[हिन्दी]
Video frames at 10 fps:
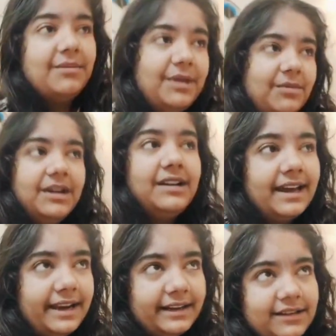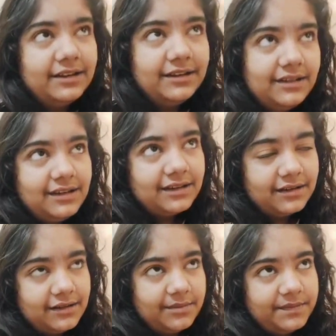कि अभी मैं डायरेक्ट
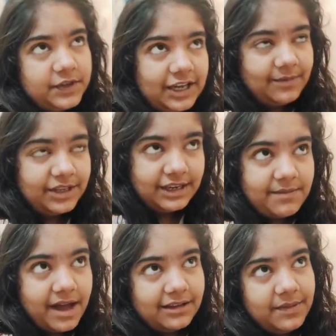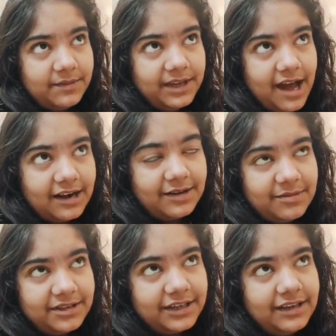छः बजे के बाद मैं अभी आठ
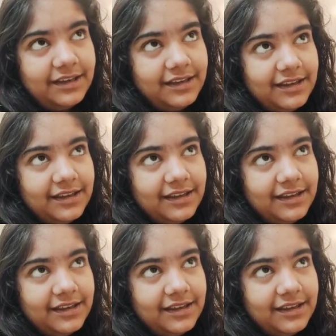बजे